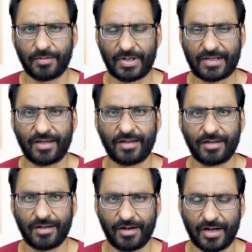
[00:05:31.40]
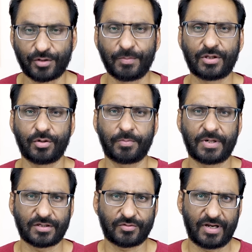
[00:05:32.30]
बल्कि हतमी तौर
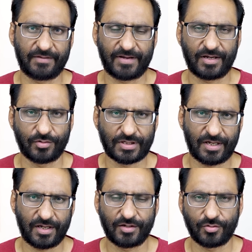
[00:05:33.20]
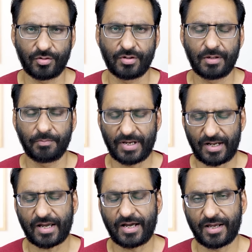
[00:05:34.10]
पर डिसकॉलीफाई हो जाएंगे जो
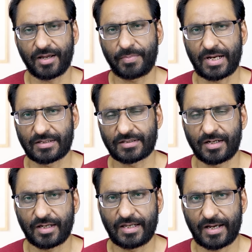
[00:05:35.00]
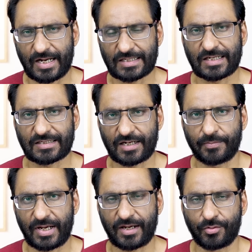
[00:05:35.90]
मेरा ख्याल है कि पाकिस्तान के लिए खासा
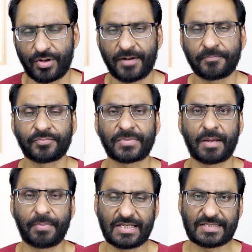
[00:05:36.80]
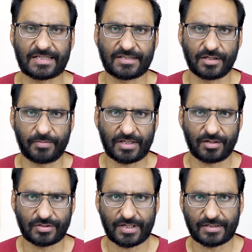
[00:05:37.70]
सेटबैक होगा बड़ी सियासी जमात
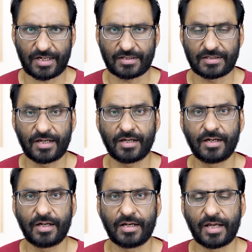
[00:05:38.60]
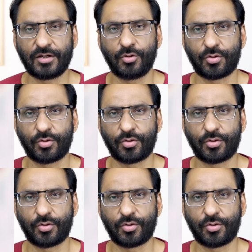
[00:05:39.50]
है उसके साथ ये नहीं